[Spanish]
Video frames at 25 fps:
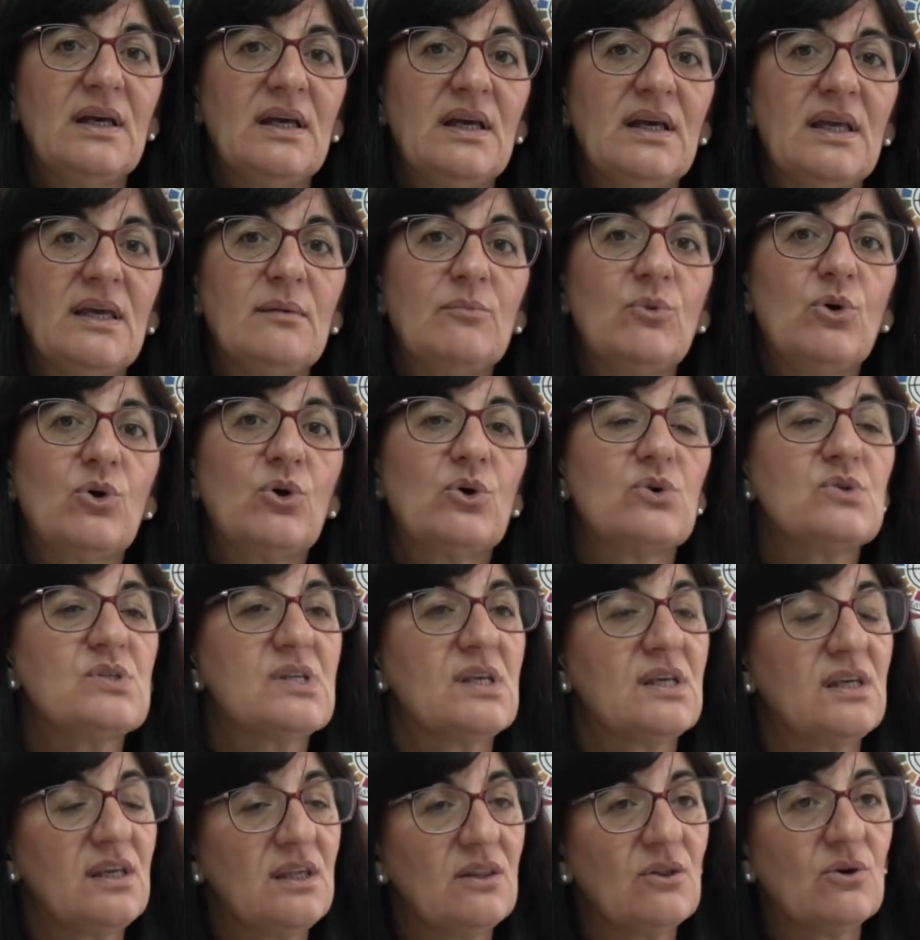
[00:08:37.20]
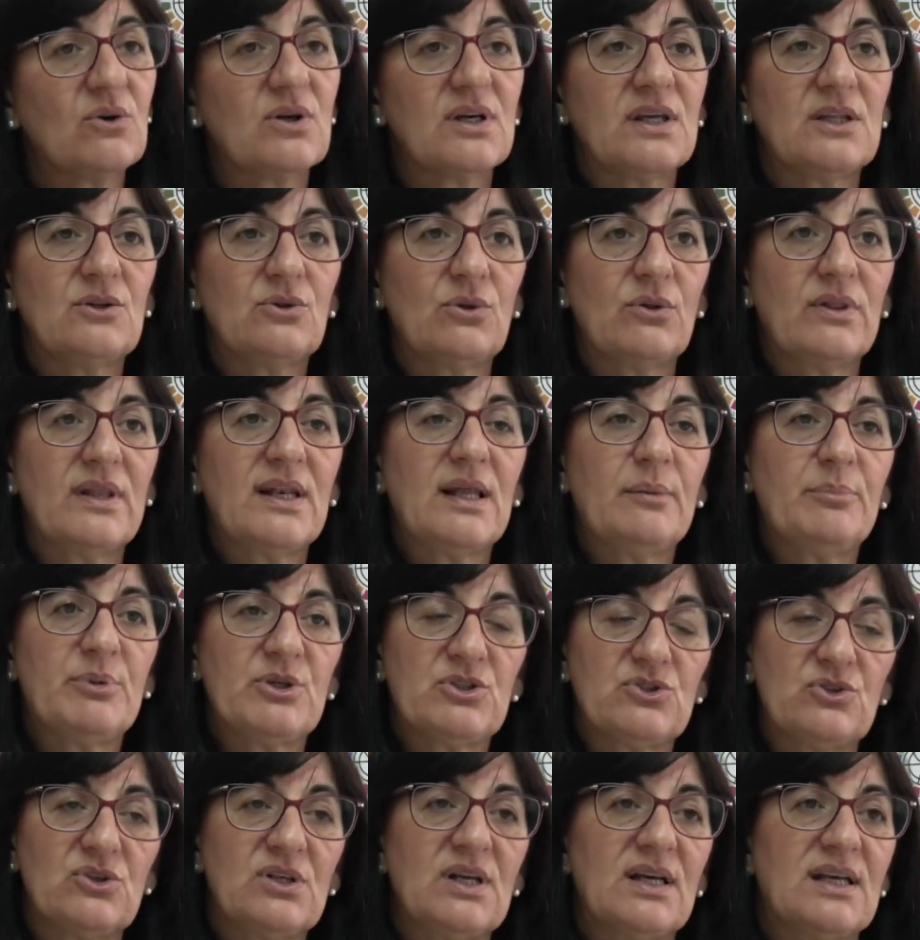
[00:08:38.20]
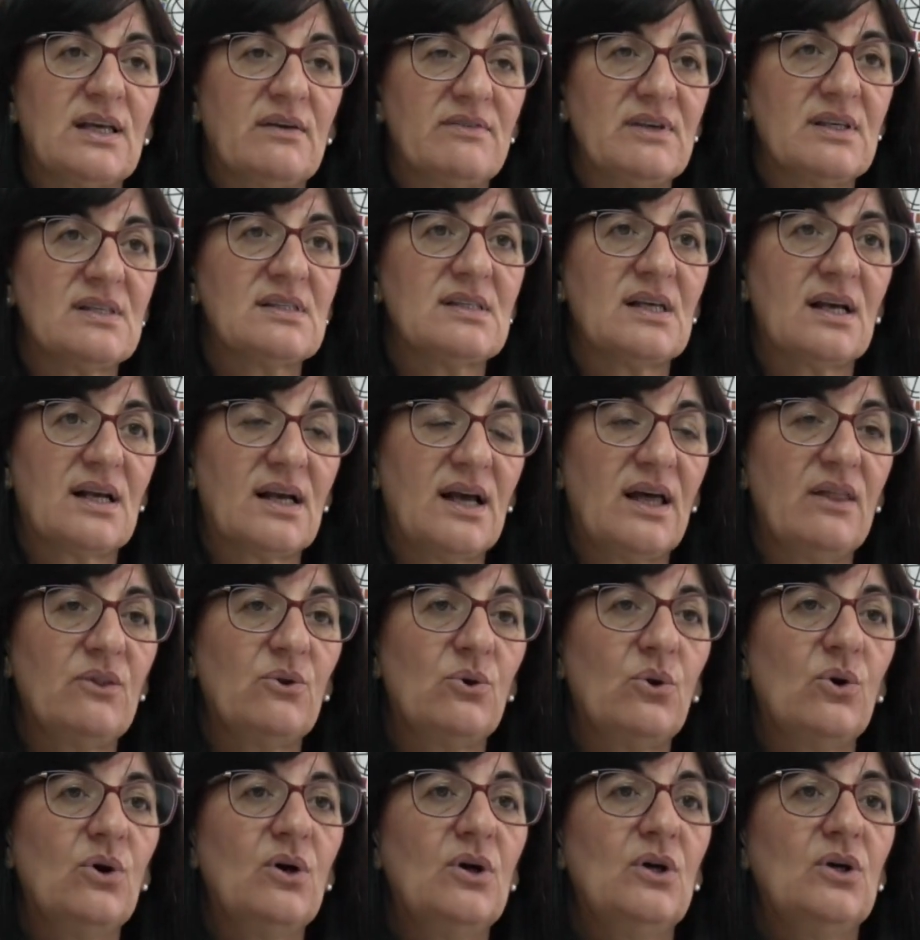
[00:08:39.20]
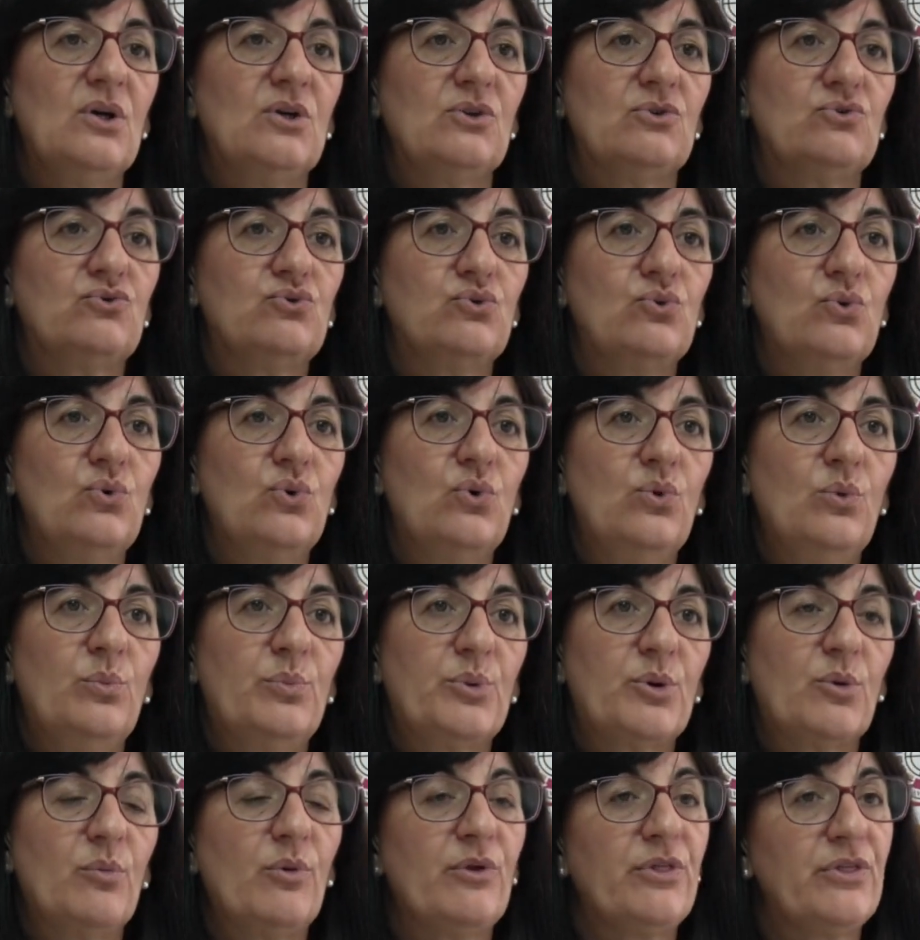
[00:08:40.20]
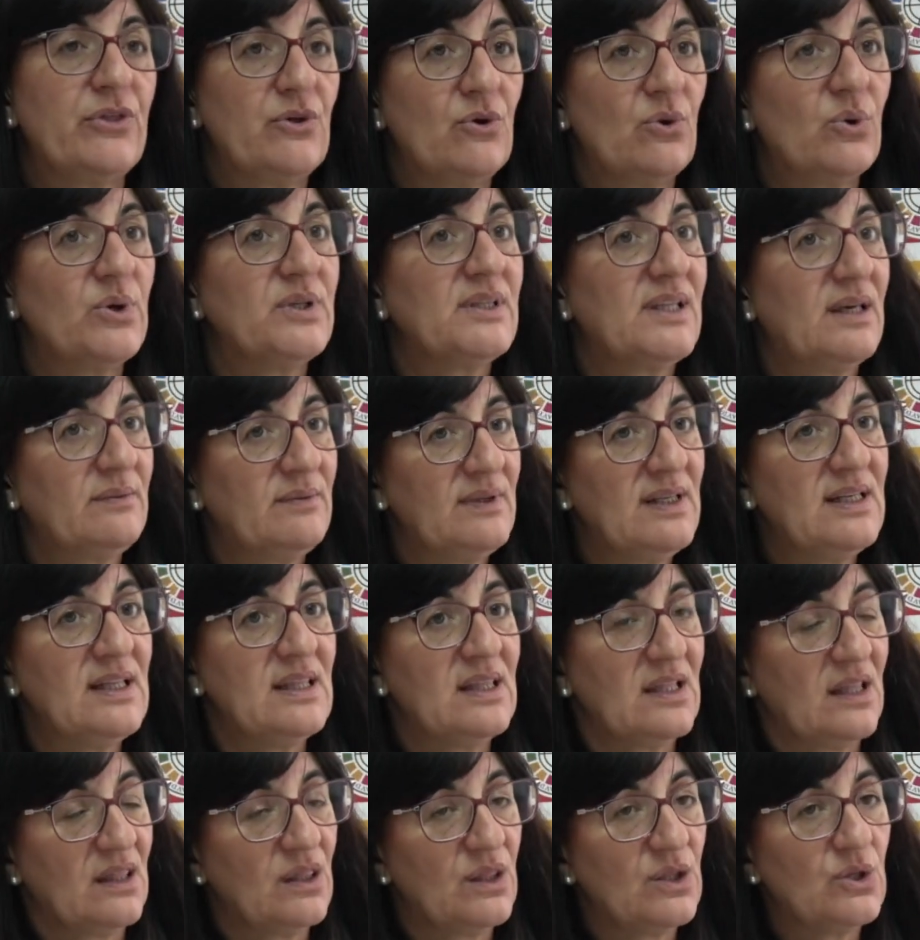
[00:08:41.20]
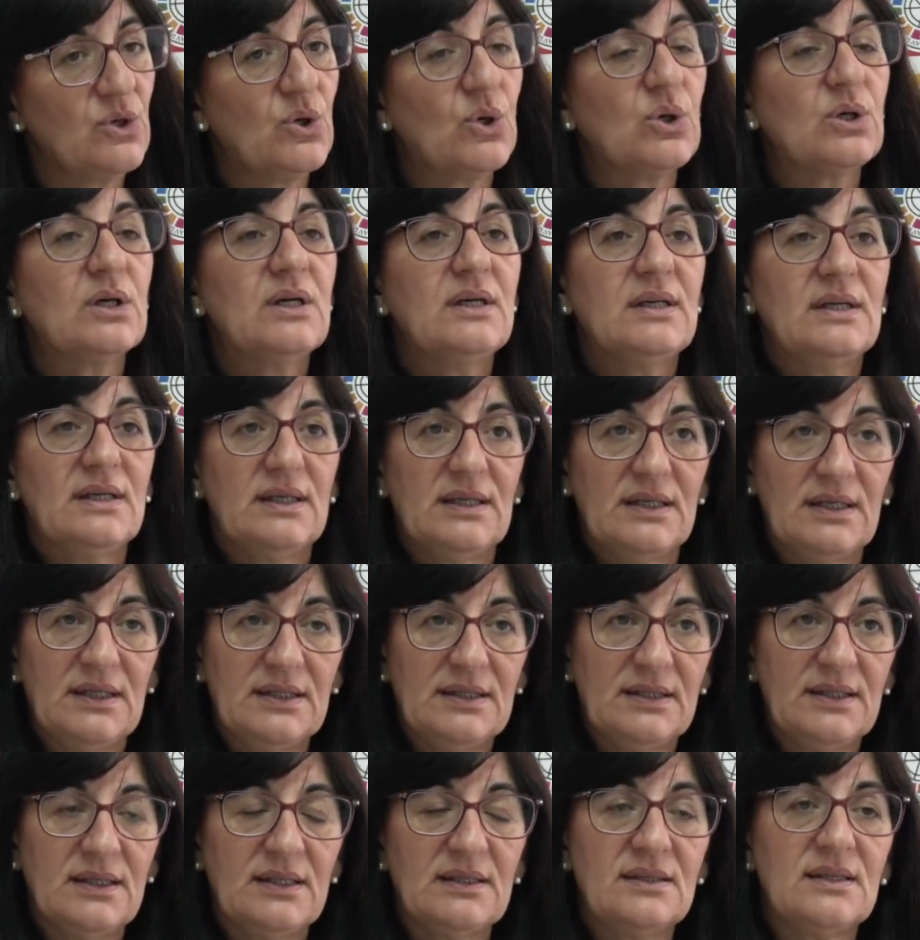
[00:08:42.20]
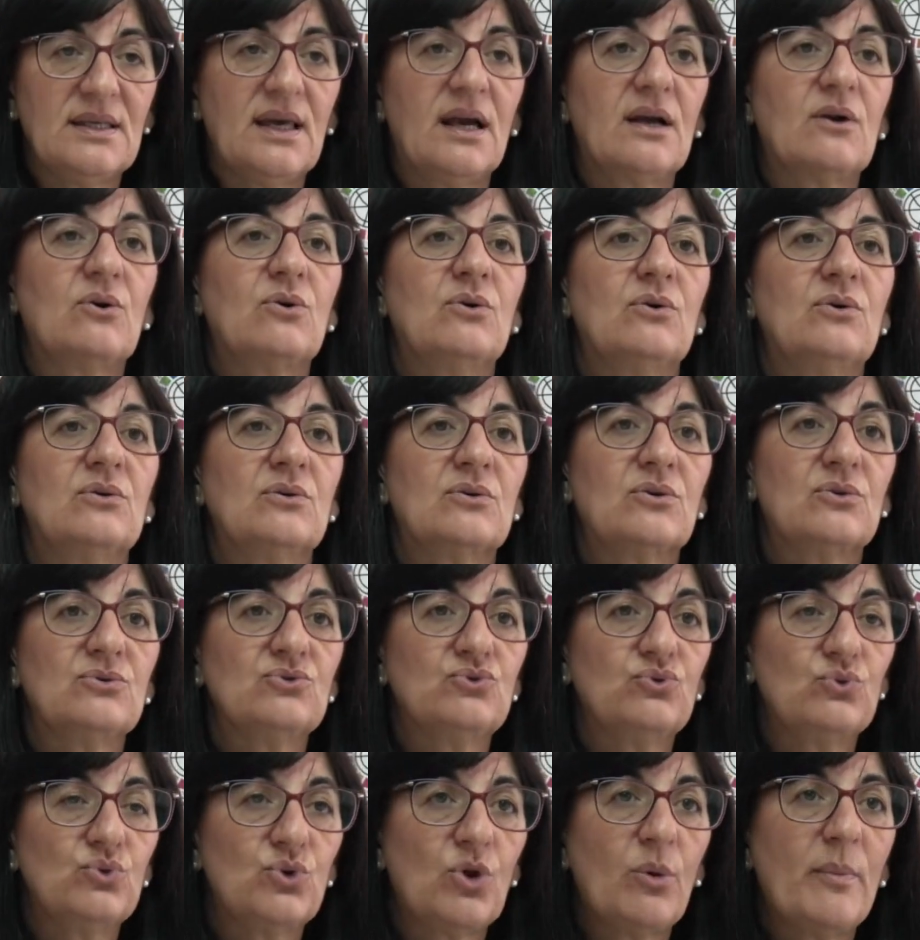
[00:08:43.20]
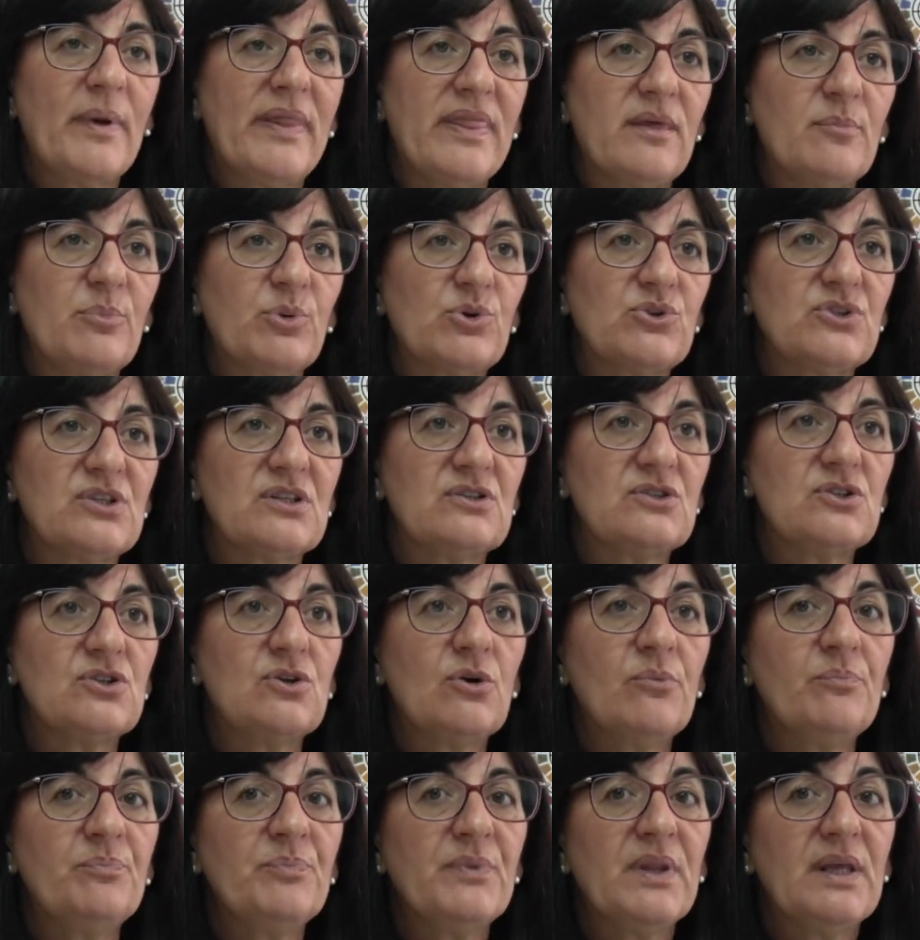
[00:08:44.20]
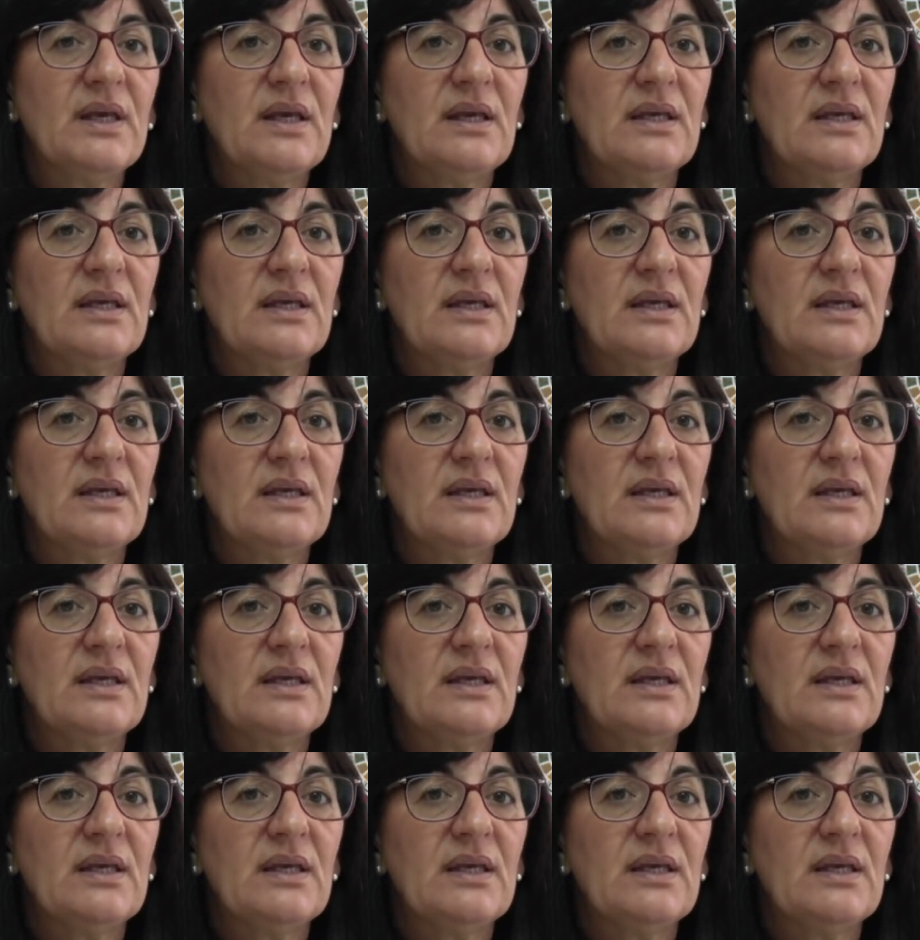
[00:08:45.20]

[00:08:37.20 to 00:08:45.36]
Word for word: Hemos conseguido que todas las personas que habían sacado su promoción o estabilización estén ya con, con, su toma de posesión